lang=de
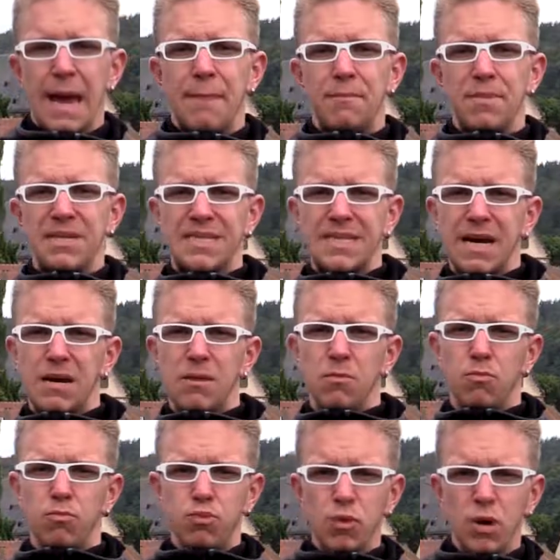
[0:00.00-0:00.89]
Mit seinen
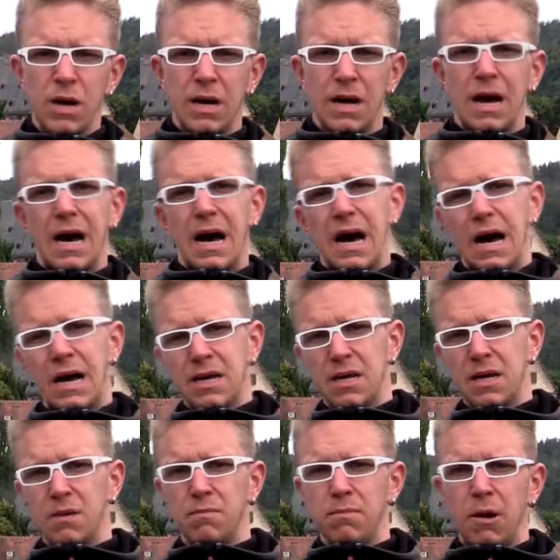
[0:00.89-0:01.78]

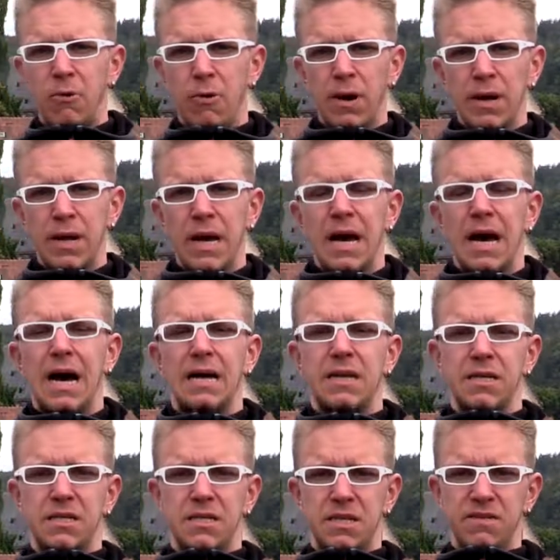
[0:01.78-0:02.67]
burgartigen Mauern hat
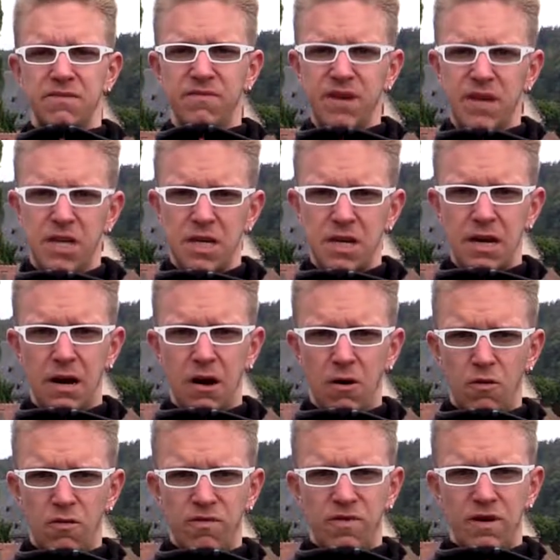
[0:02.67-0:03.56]
es die wichtige
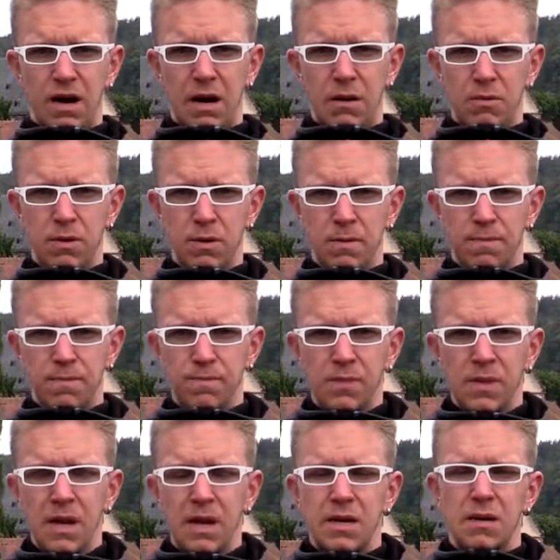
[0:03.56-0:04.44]
Aufgabe,
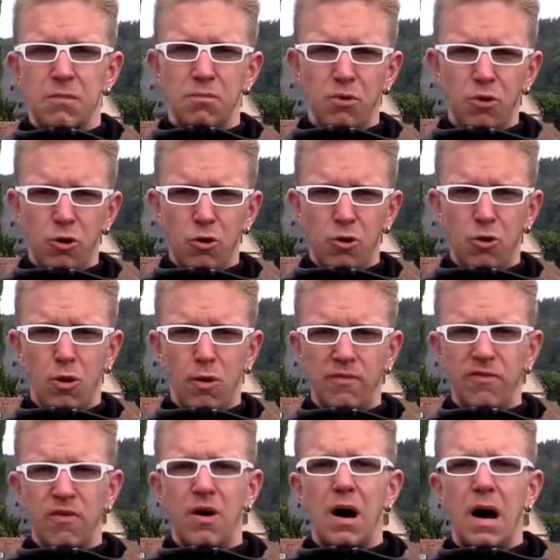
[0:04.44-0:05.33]
den Brückenkopf
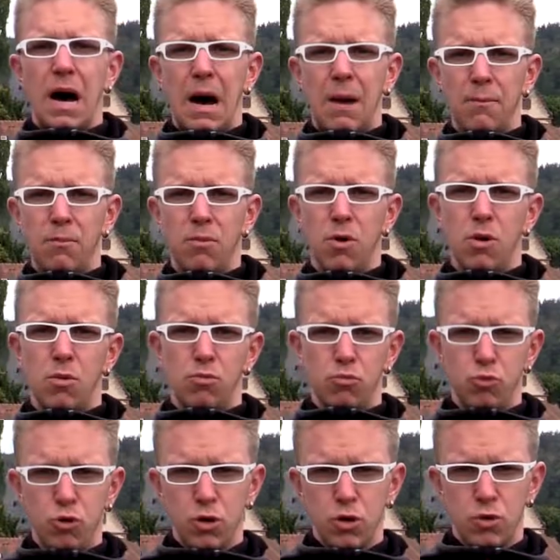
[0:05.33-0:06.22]
am
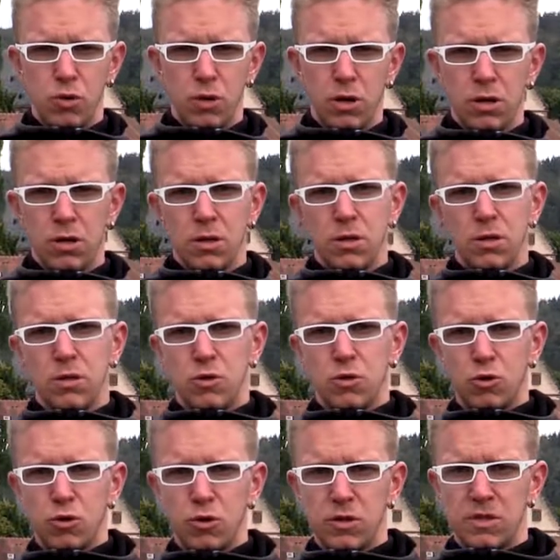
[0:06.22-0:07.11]
Mühltor
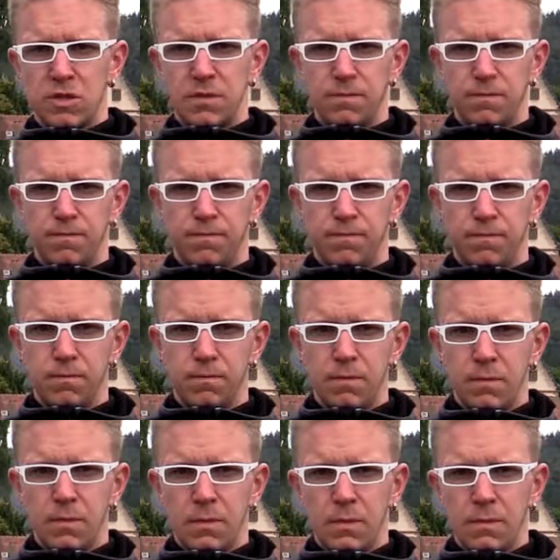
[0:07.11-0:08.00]
zu schützen.
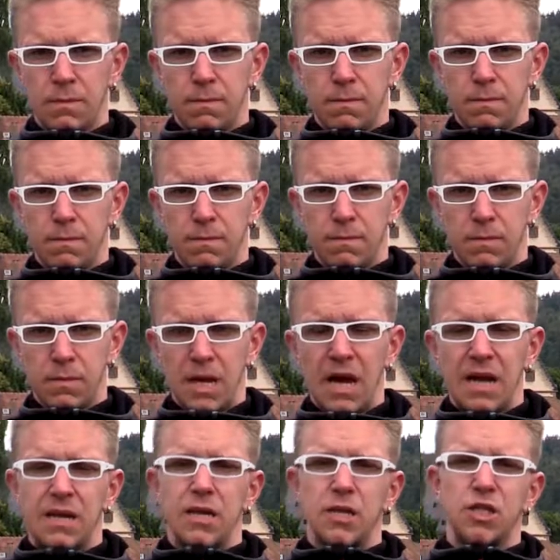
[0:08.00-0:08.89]

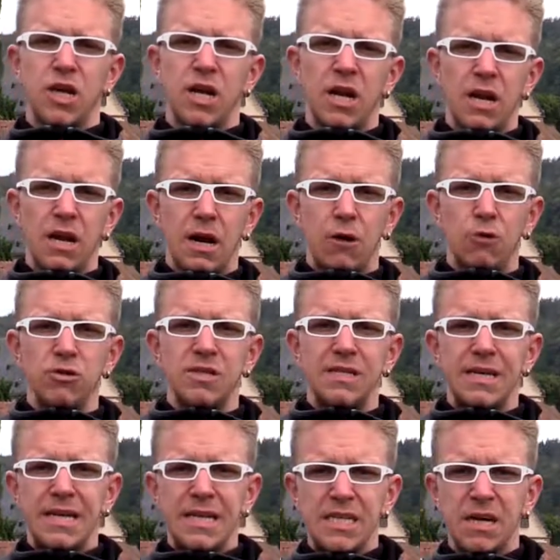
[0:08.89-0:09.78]
Das steinerne
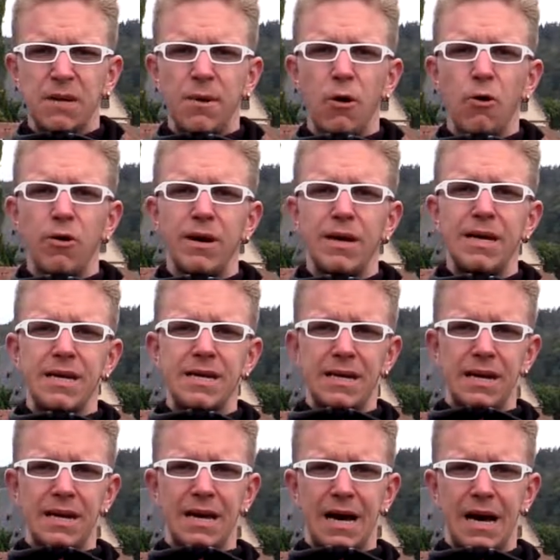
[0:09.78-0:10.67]
Haus ist aber auch
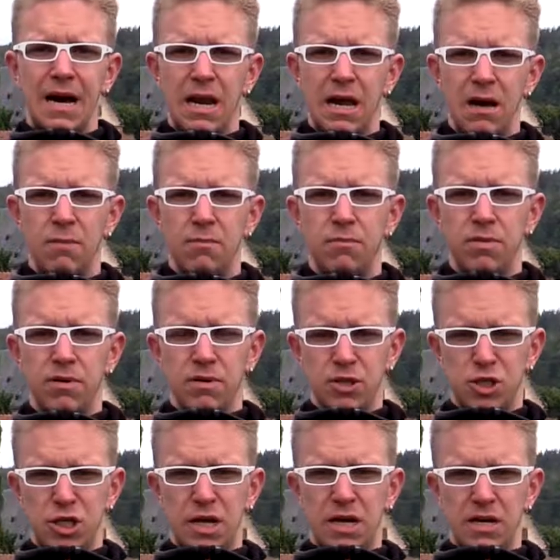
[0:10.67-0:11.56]
integraler
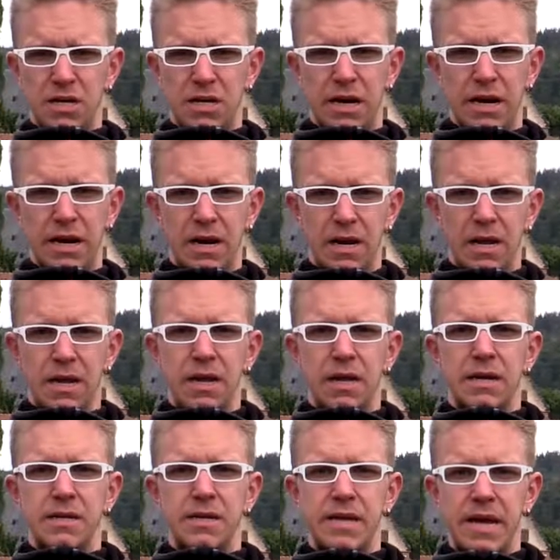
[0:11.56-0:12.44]
Bestandteil
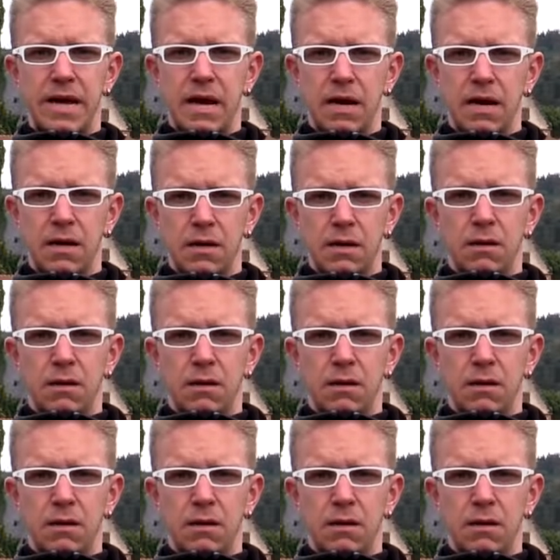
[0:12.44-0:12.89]
der